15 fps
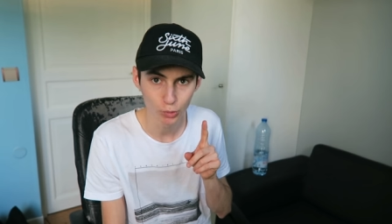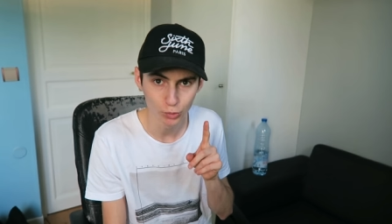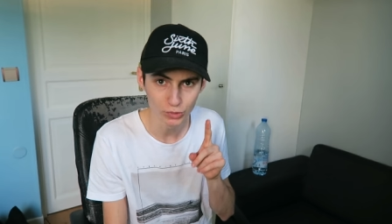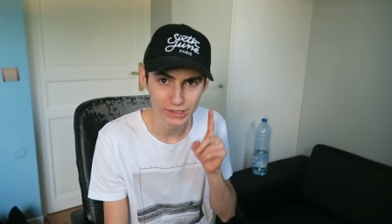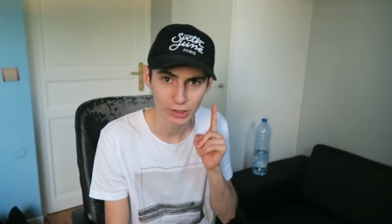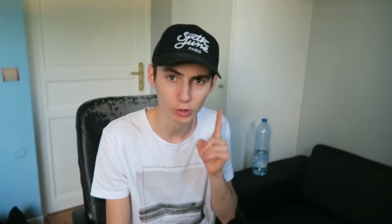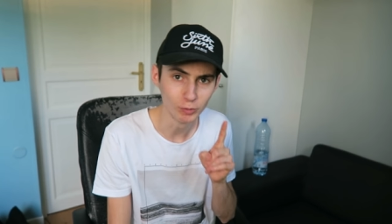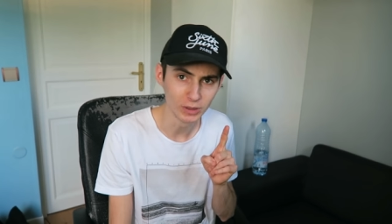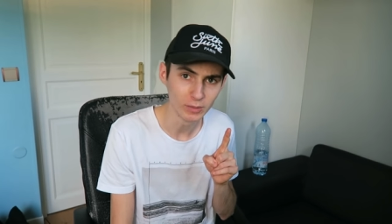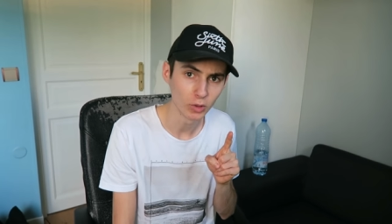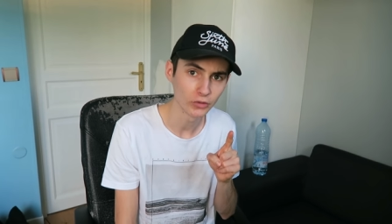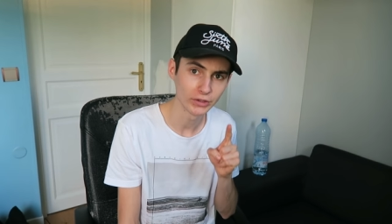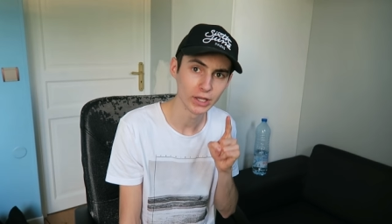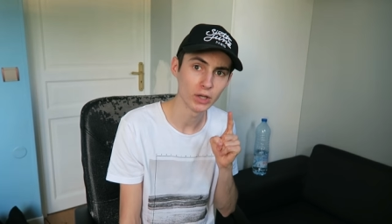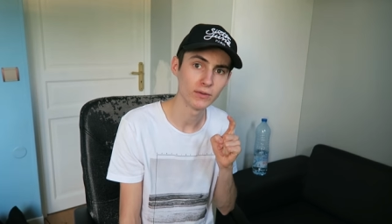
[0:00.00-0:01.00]
beaucoup, c'est
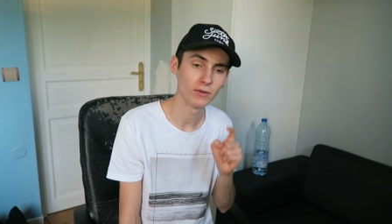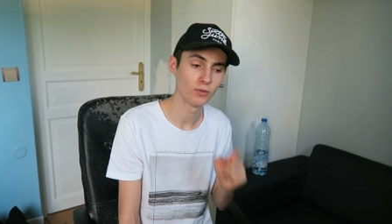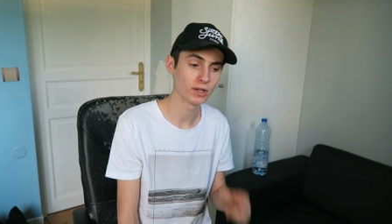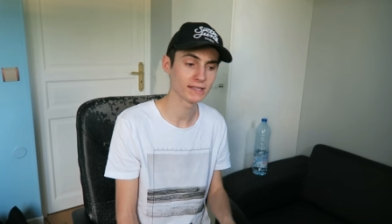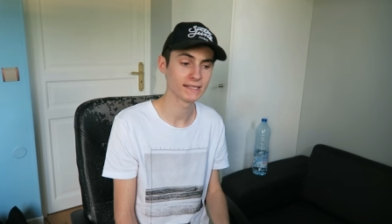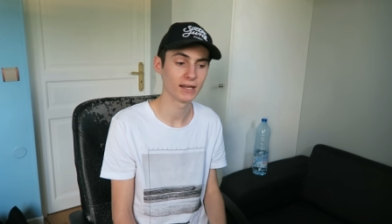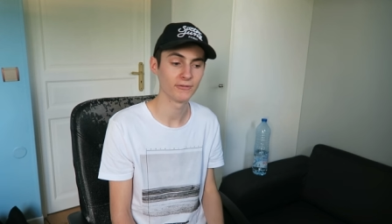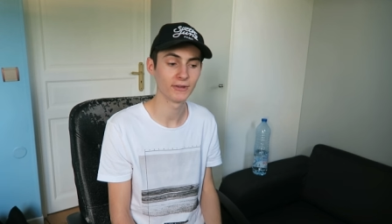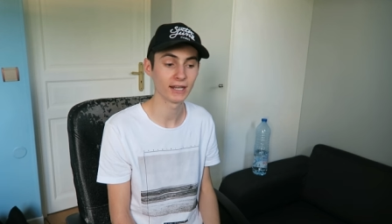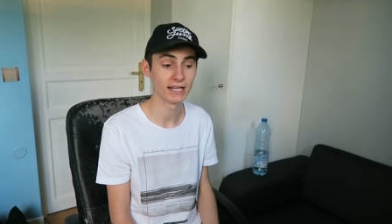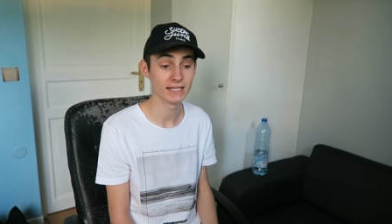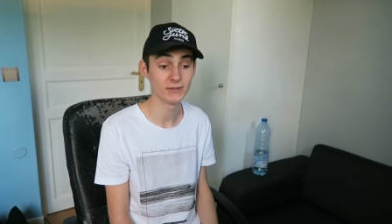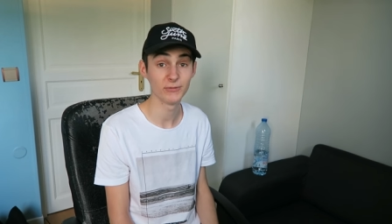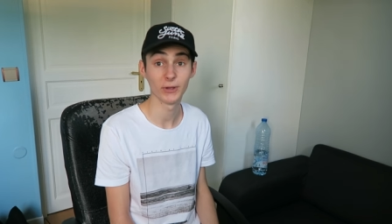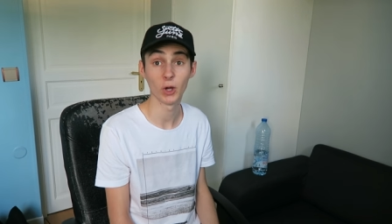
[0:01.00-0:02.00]
complémentaire, on va voir si ça va
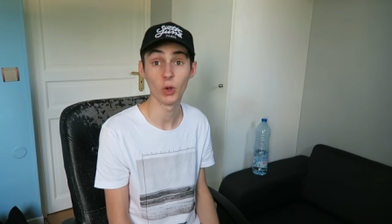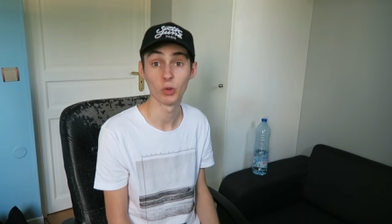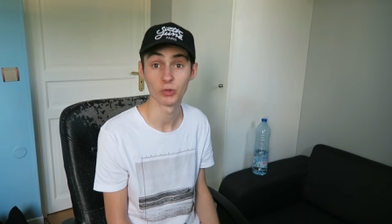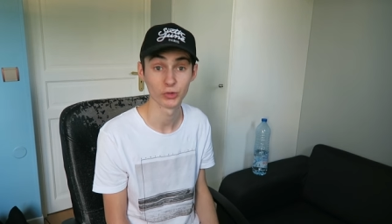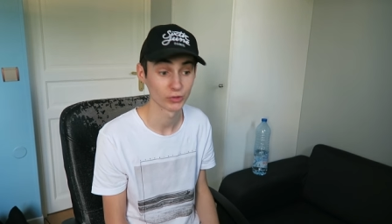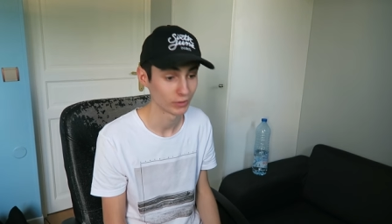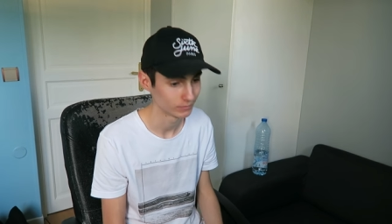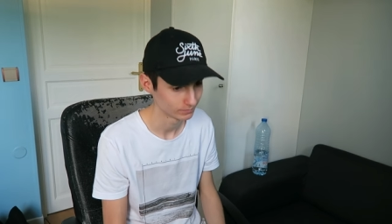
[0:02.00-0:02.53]
faire la différence.